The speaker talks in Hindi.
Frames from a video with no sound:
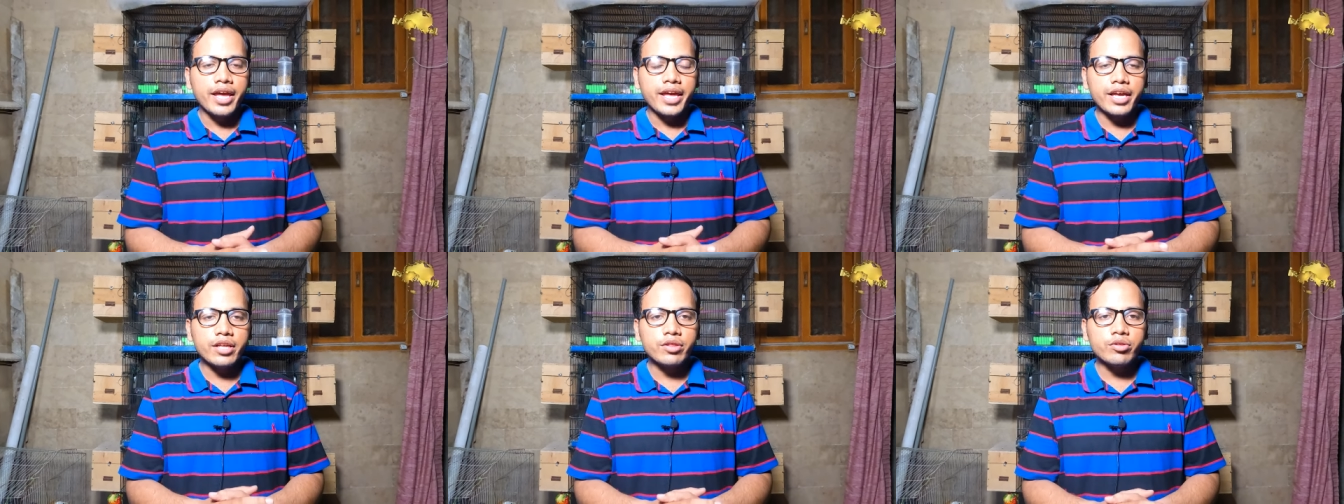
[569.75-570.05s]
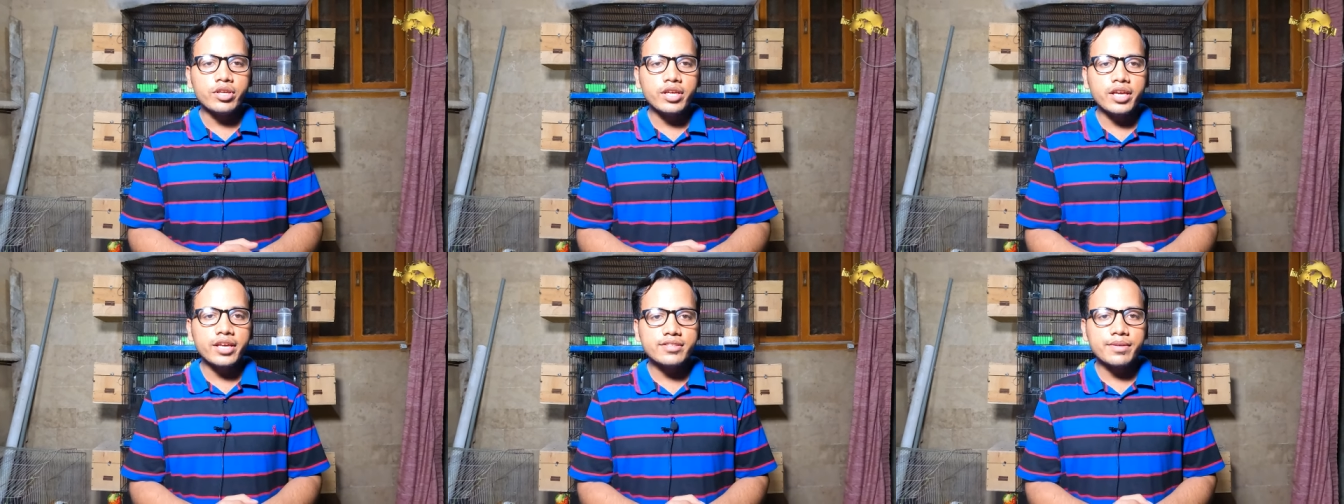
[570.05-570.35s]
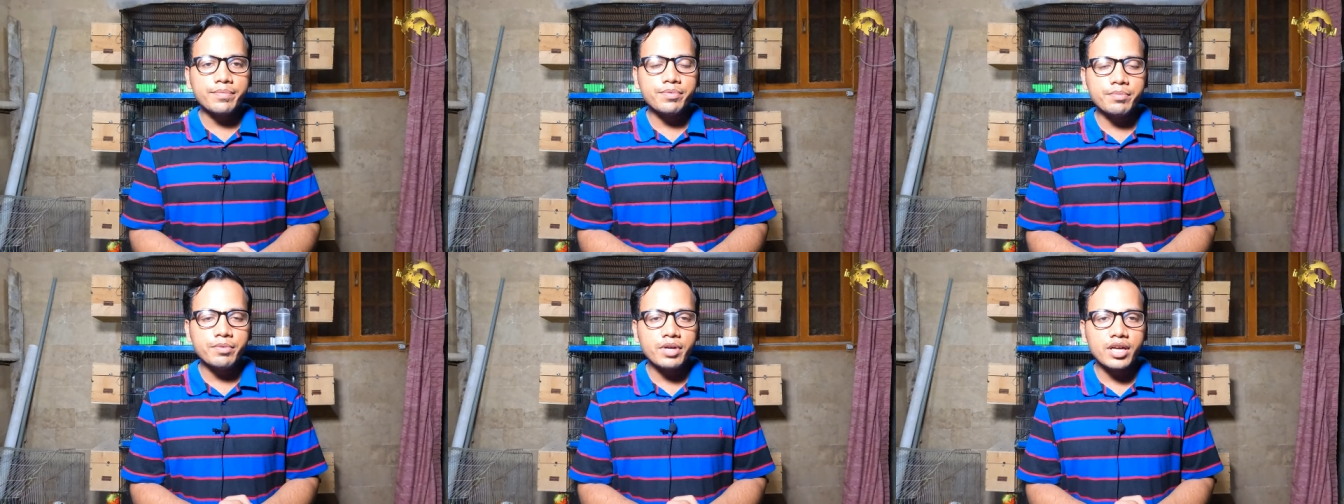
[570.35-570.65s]
एक तो ये
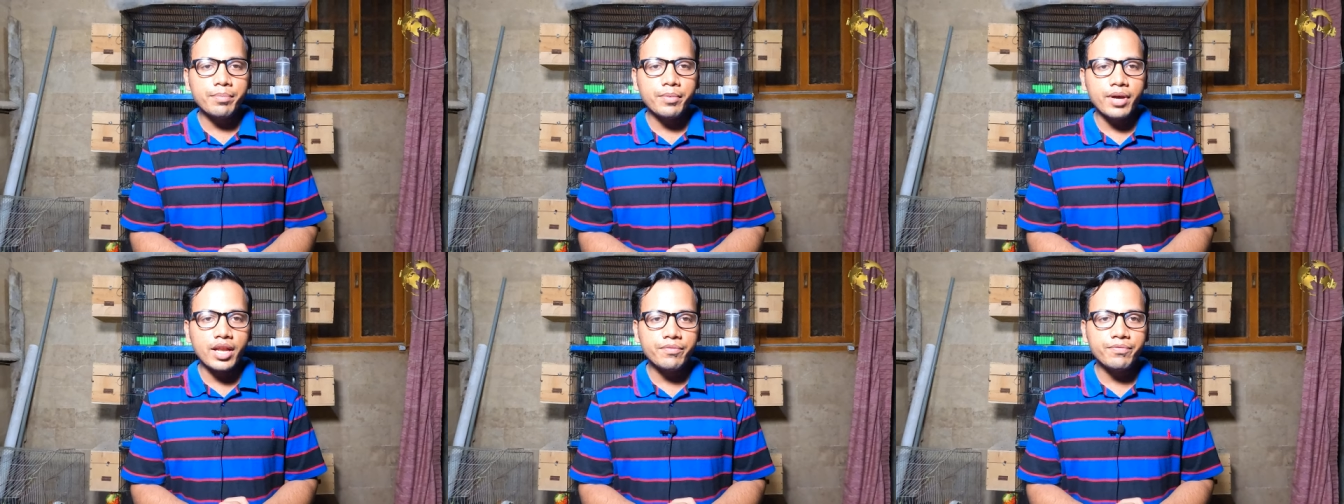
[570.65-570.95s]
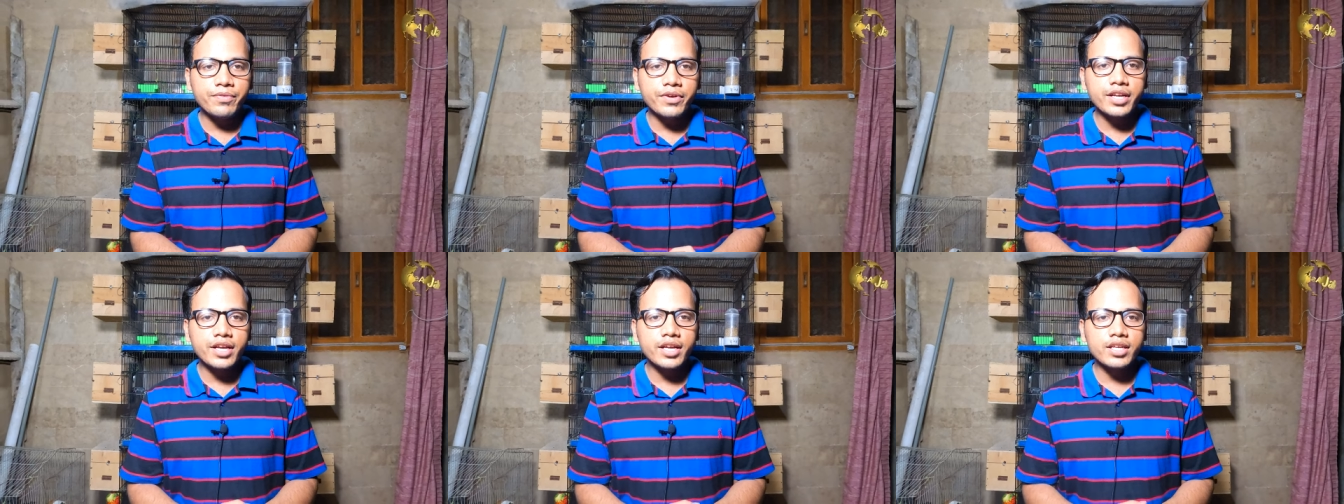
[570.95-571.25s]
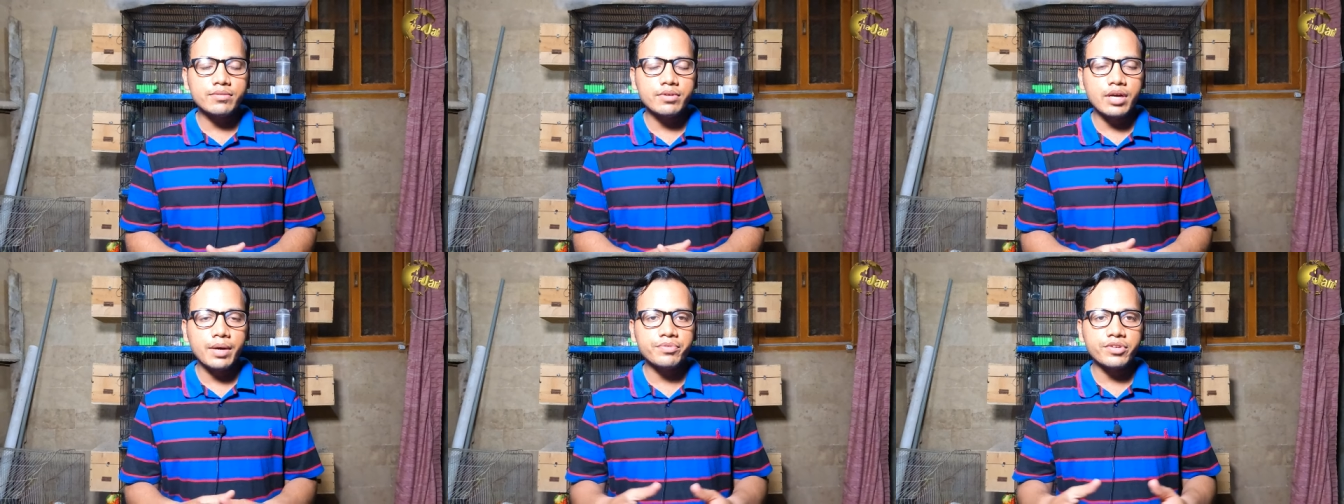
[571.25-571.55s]
सबसे बड़ा बेनिफिट कि
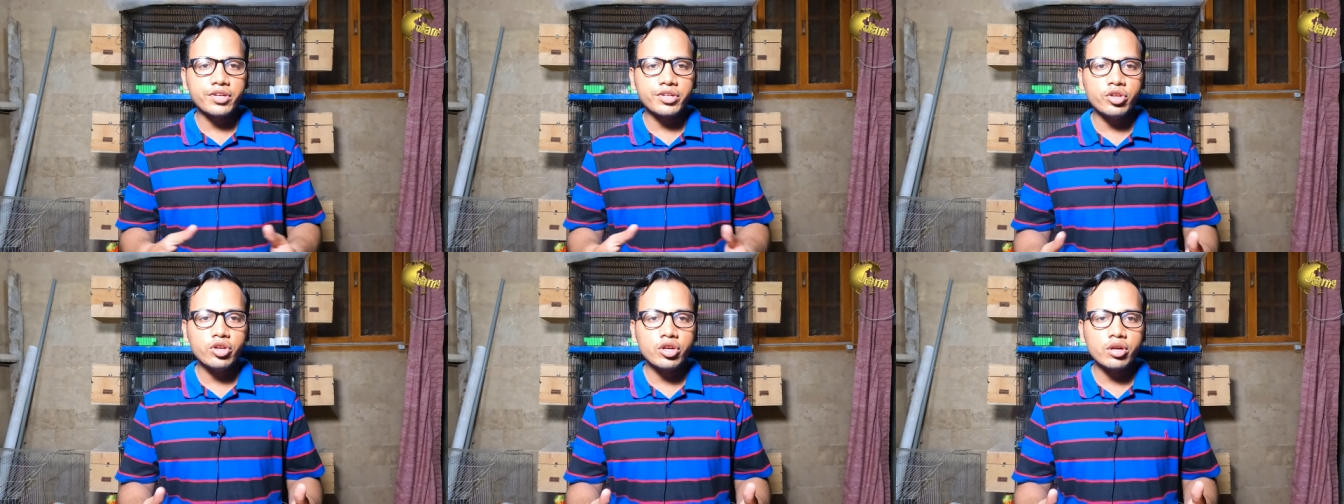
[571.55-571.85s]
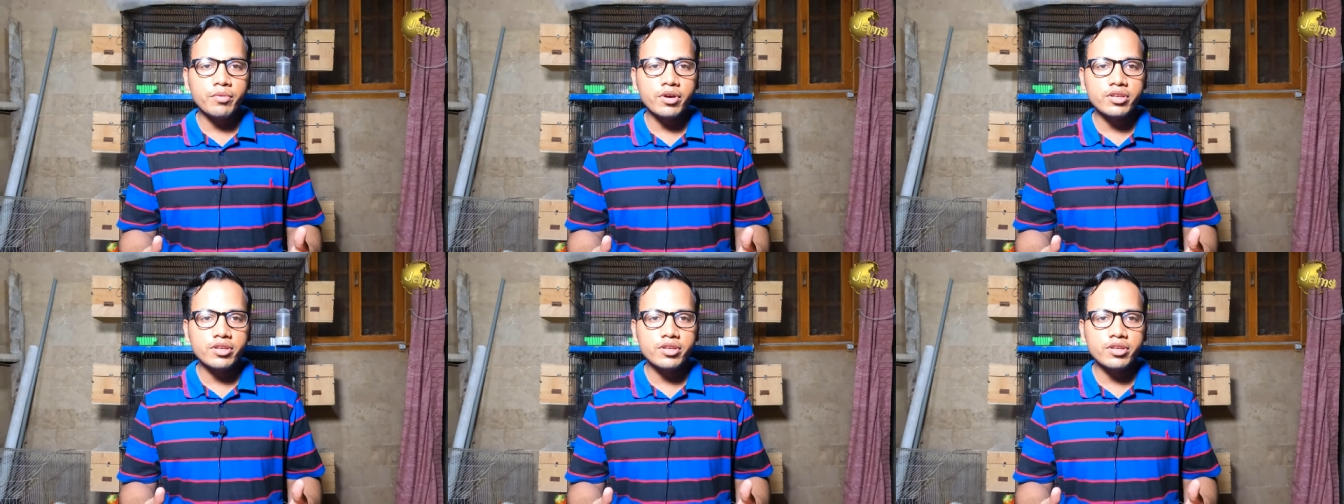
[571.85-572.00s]
जब आप सर्दियों के